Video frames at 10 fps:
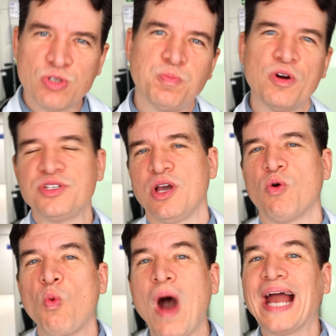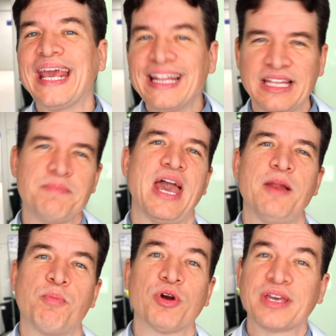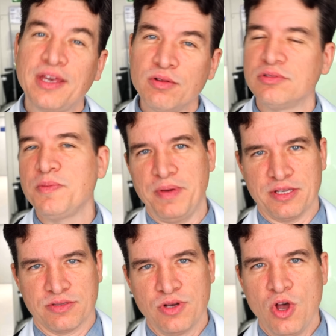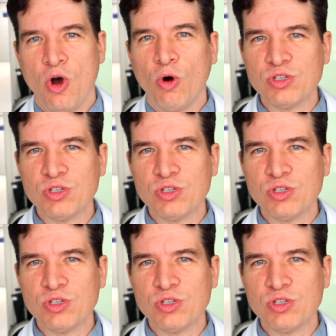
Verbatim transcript: por dia, 40 ml por quilo de peso. Ou